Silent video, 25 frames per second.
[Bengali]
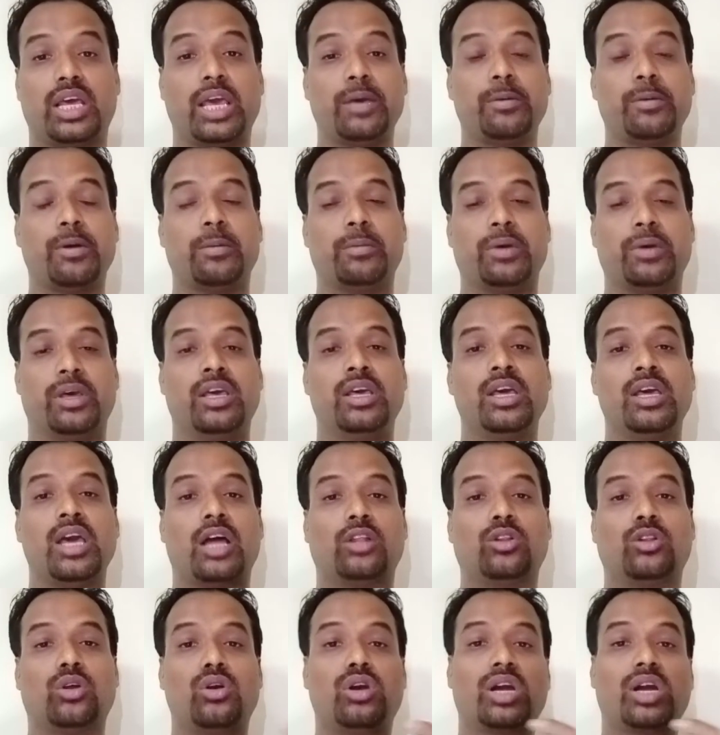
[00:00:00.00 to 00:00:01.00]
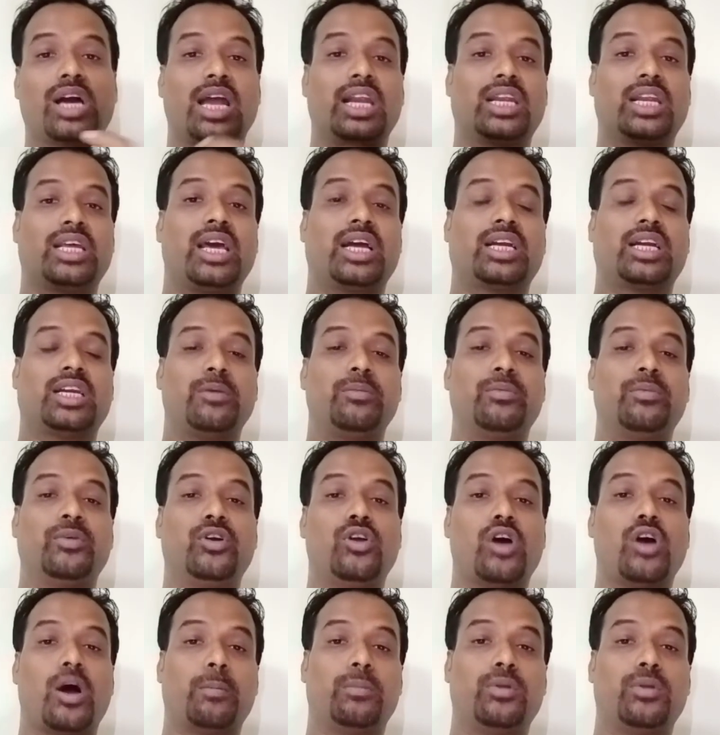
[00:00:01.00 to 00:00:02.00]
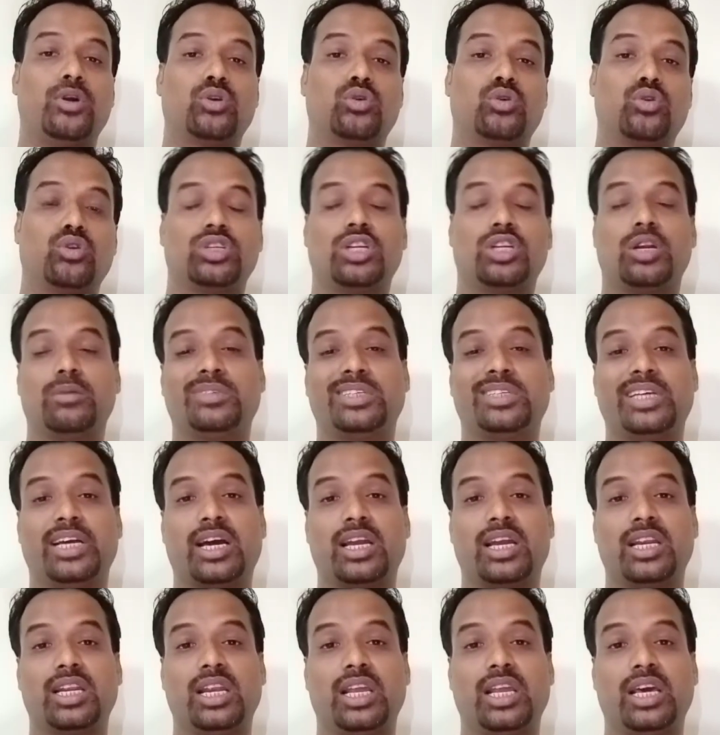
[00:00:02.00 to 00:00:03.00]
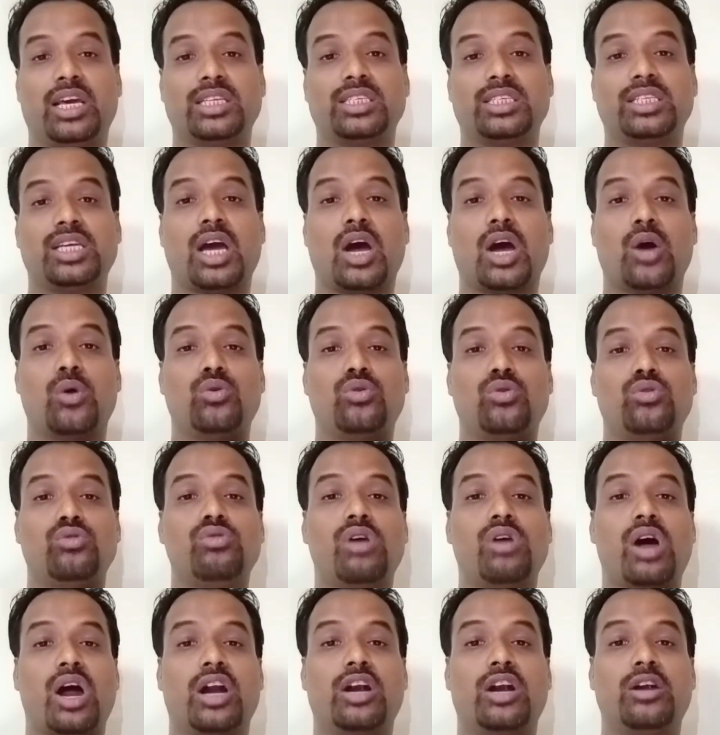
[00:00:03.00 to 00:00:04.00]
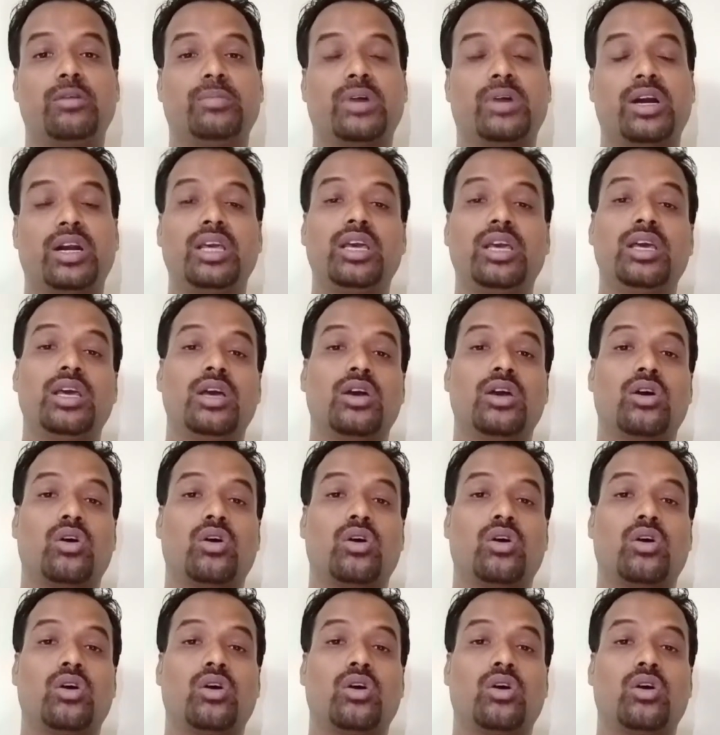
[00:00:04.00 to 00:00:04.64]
এইভাবে ধরুন কালকে একটা আমি ভিডিও আপলোড করেছিলাম সেখানে লিখেছি হাউ টু আর্ন মানি